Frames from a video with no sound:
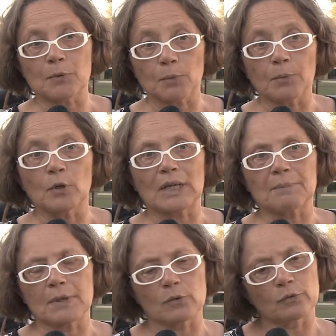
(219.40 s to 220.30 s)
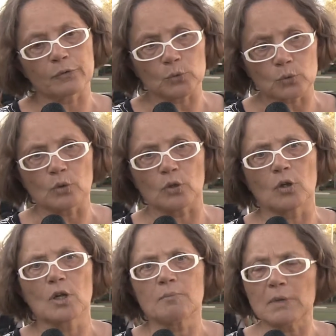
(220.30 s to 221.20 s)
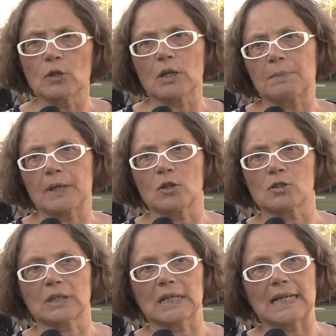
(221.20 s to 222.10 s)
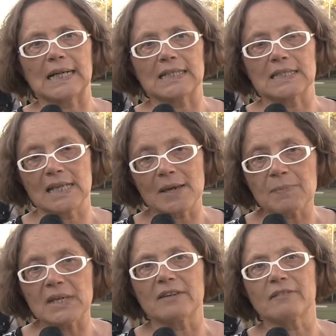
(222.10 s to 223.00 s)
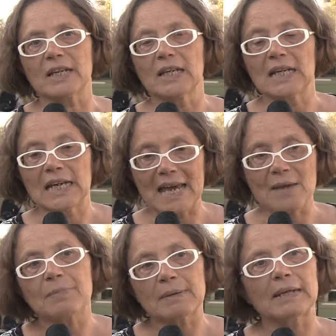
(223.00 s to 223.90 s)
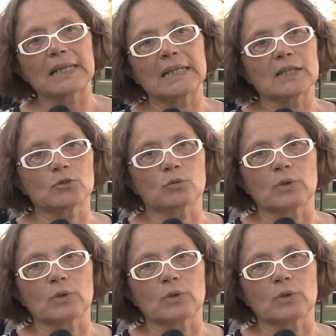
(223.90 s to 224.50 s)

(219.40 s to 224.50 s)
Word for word: proporre per un futuro migliore per i nostri ragazzi e Pieve è in prima linea su